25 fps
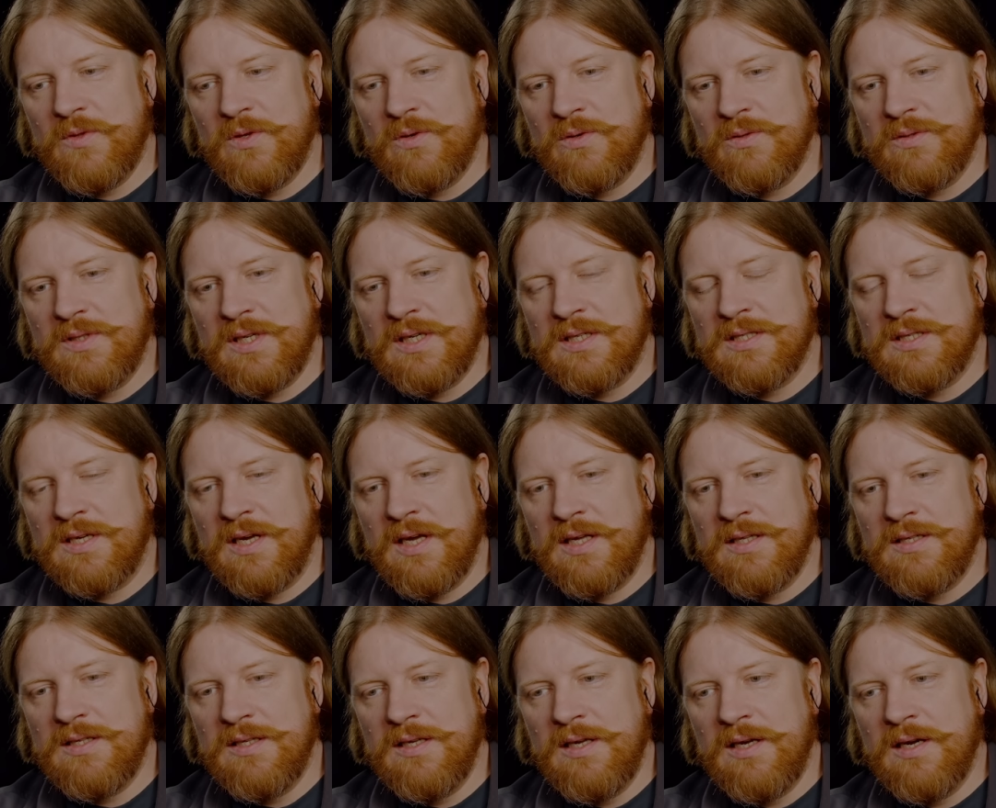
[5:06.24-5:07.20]
ну, так
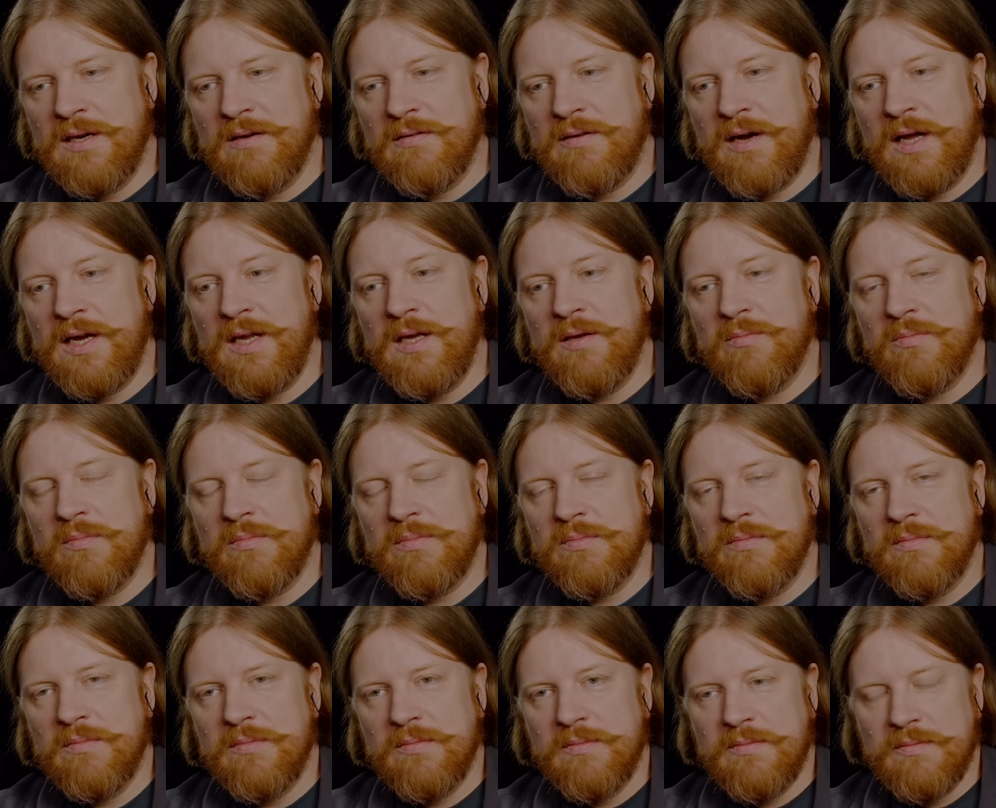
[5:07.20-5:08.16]
сказать, не говорим
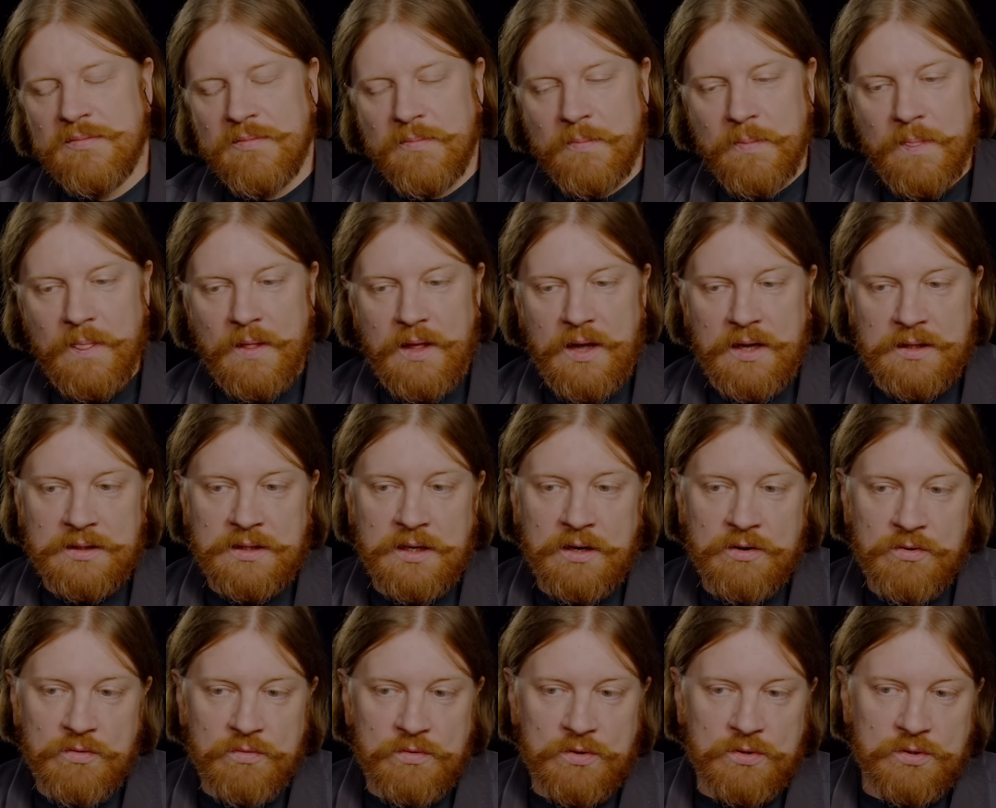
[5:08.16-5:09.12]
о
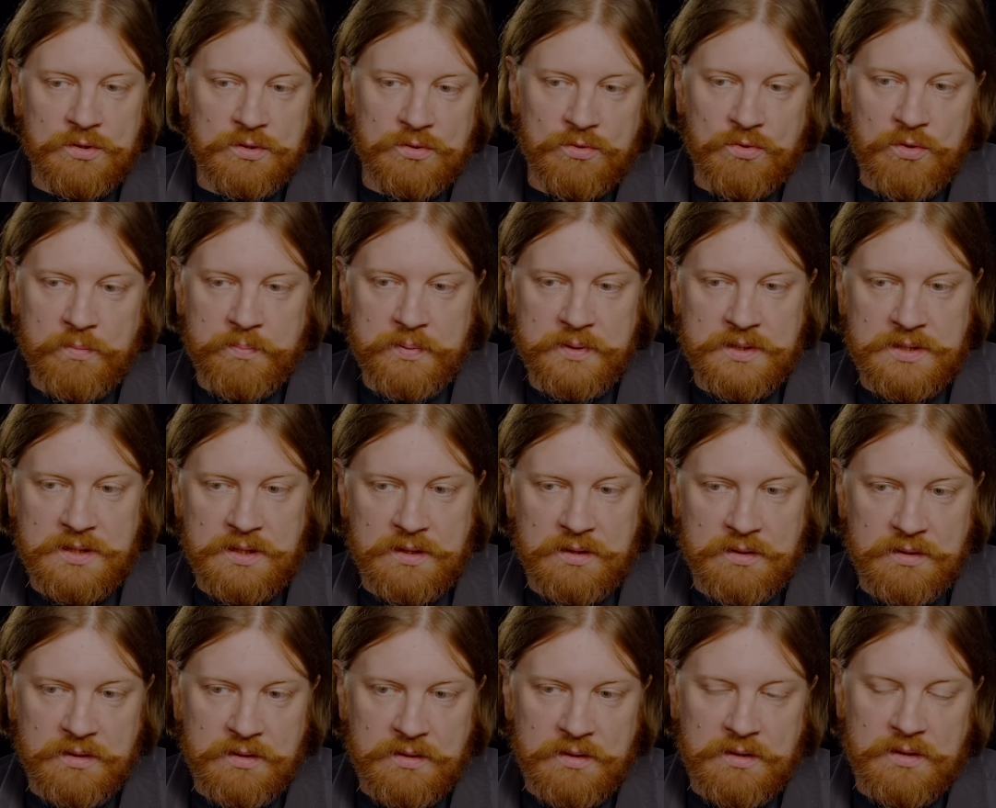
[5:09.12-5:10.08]
такого рода
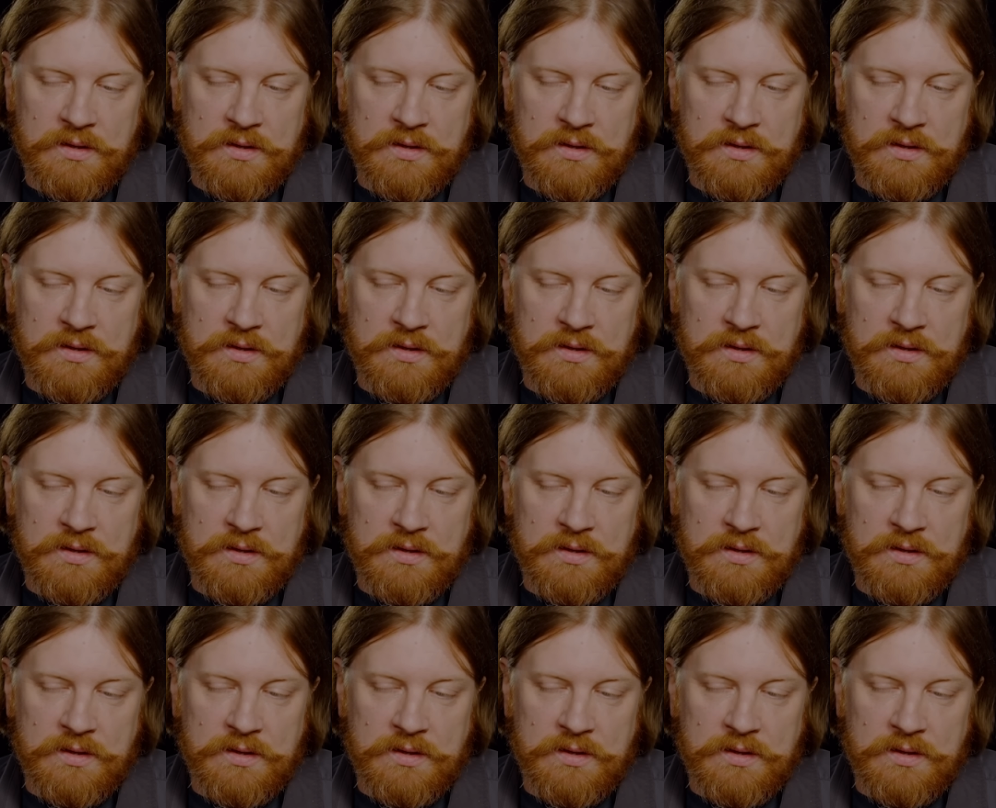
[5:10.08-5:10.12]
опыте,